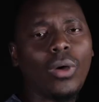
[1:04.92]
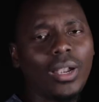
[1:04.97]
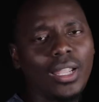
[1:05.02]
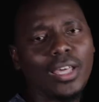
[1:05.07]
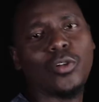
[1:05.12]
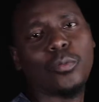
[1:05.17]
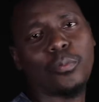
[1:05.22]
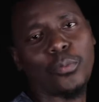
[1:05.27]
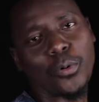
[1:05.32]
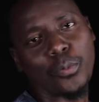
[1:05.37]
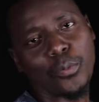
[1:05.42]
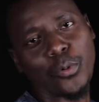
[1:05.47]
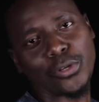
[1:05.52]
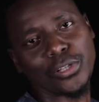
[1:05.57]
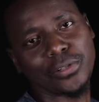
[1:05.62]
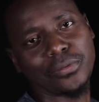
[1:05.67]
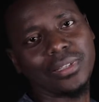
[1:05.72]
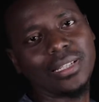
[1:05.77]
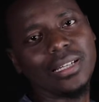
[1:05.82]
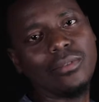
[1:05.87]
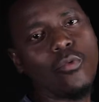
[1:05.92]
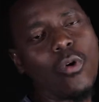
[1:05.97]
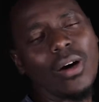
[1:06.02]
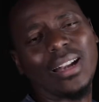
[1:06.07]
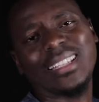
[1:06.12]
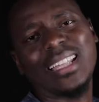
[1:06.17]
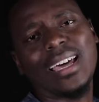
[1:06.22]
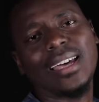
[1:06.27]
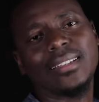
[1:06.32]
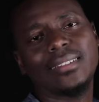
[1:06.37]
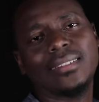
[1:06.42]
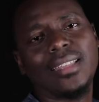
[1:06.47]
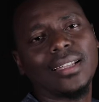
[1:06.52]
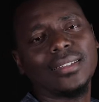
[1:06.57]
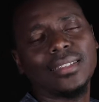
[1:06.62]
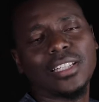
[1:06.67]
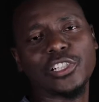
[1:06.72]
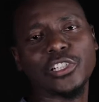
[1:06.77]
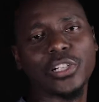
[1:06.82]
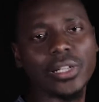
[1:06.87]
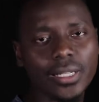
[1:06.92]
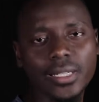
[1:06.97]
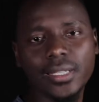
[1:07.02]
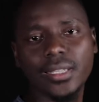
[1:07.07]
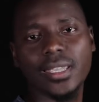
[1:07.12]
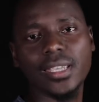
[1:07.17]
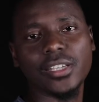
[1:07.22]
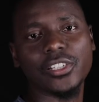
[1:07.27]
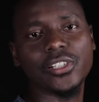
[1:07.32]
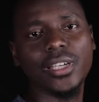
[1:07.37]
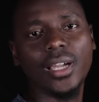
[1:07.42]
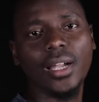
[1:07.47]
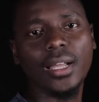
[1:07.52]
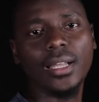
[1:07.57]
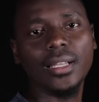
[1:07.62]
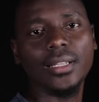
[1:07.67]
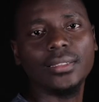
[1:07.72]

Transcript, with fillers: qual era o propósito de guardar tantas relíquias,